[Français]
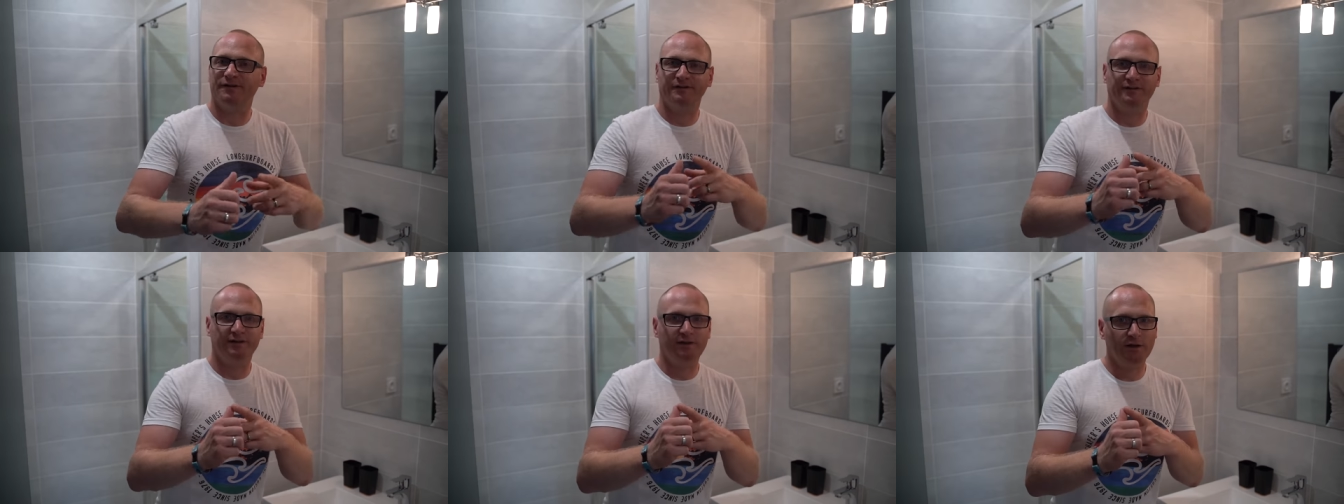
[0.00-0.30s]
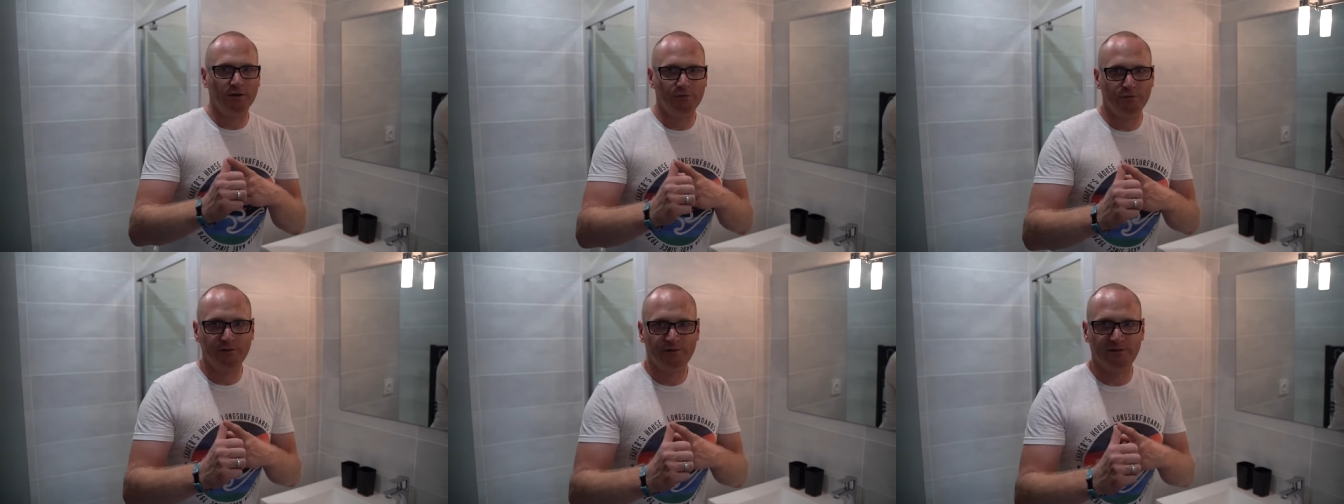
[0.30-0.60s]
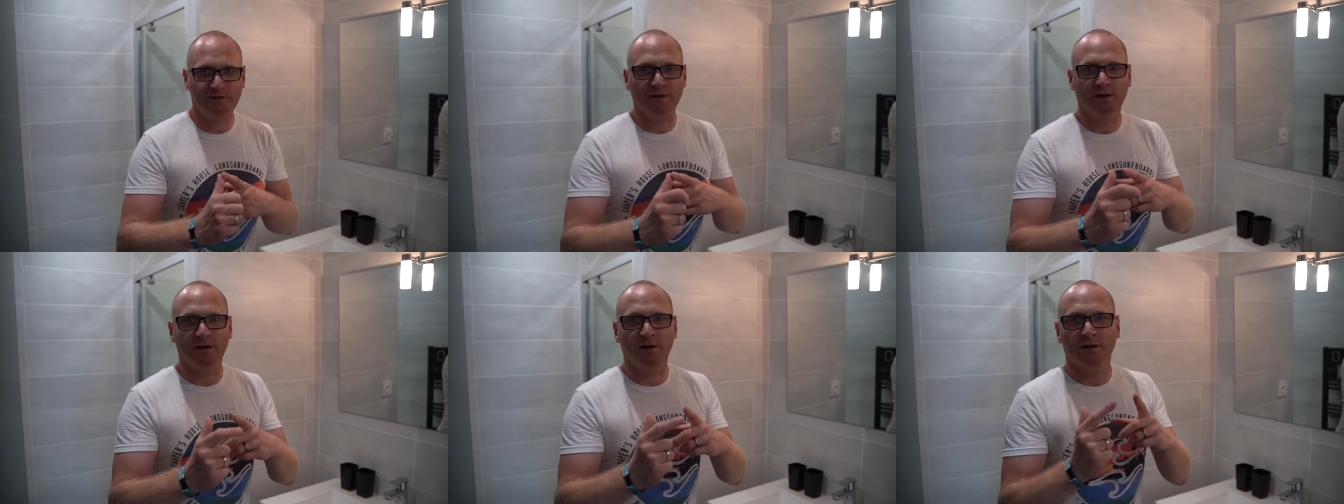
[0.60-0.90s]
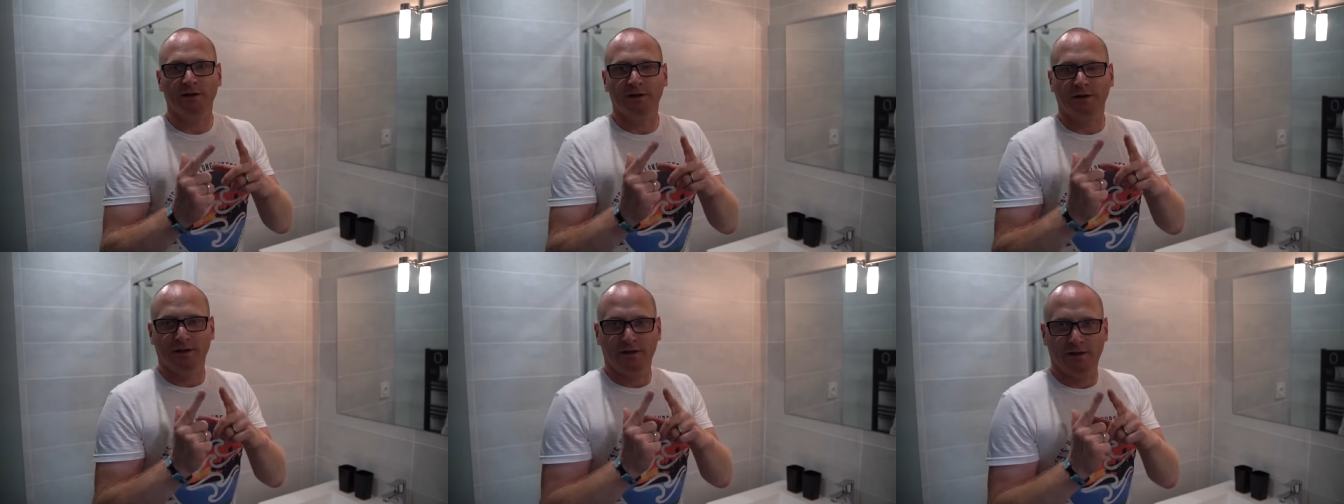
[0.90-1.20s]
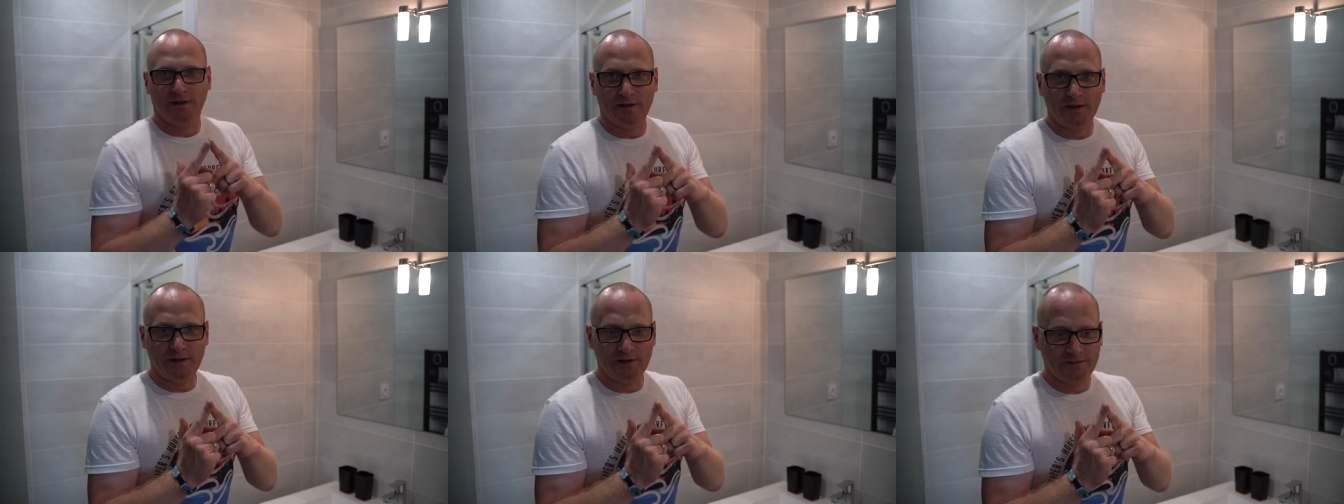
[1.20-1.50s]
c'est la cuisine
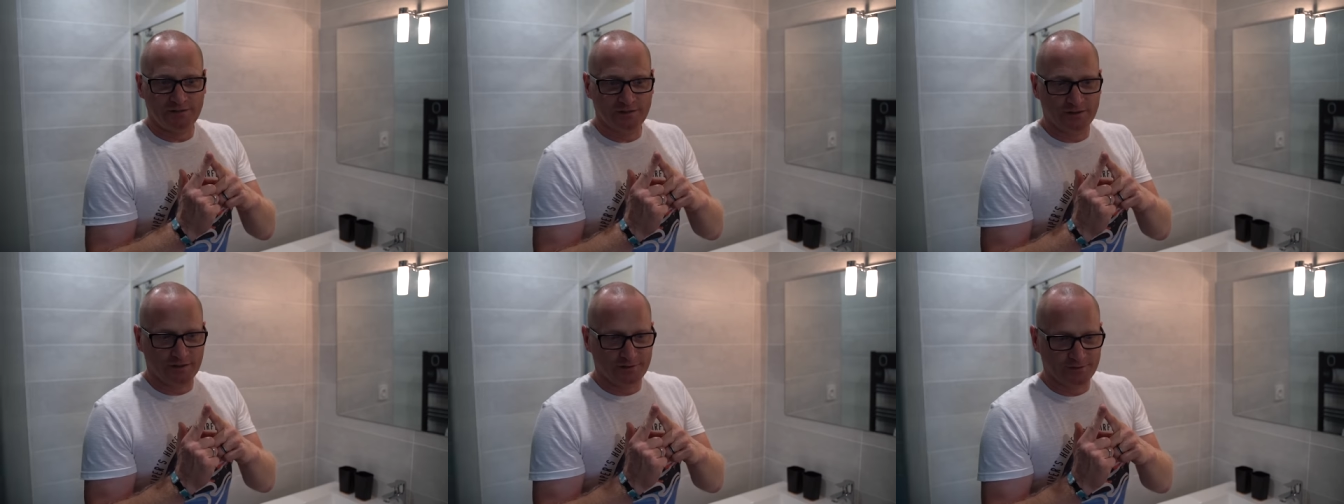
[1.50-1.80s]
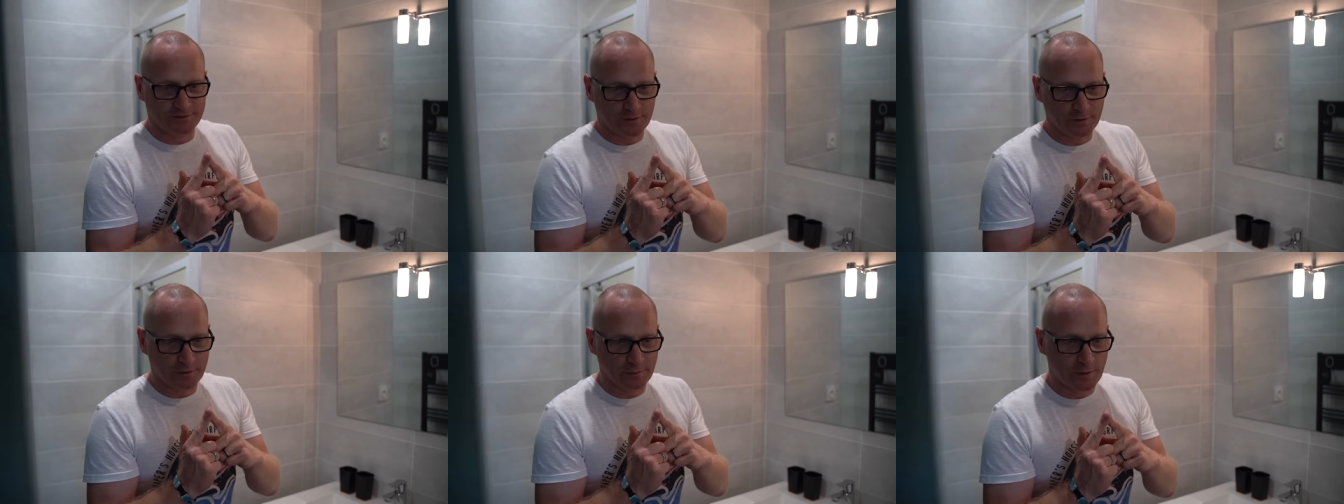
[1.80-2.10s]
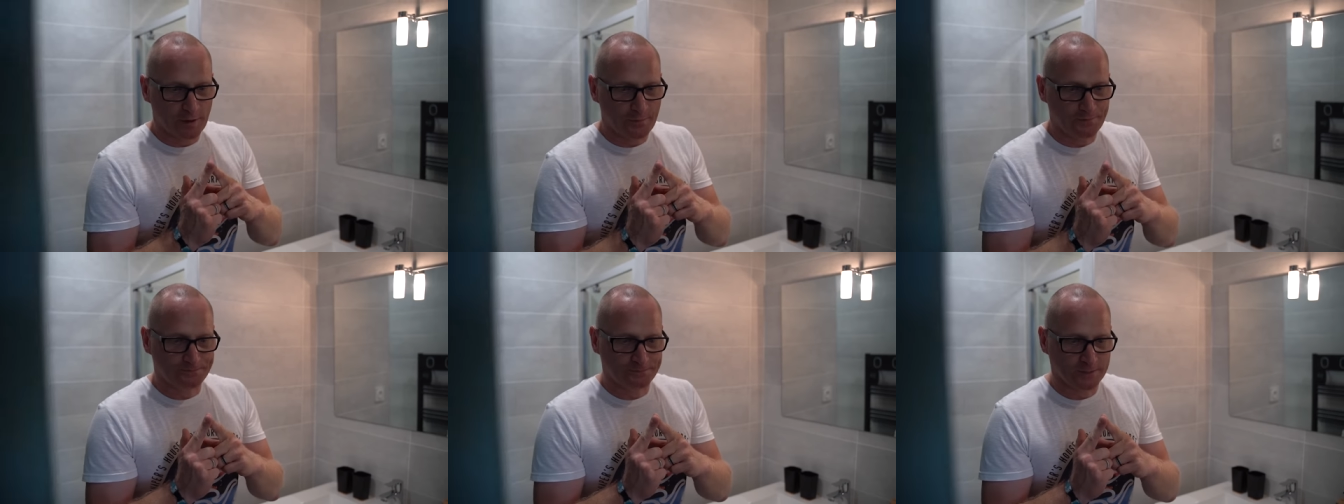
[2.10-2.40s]
et c'est la salle de bain.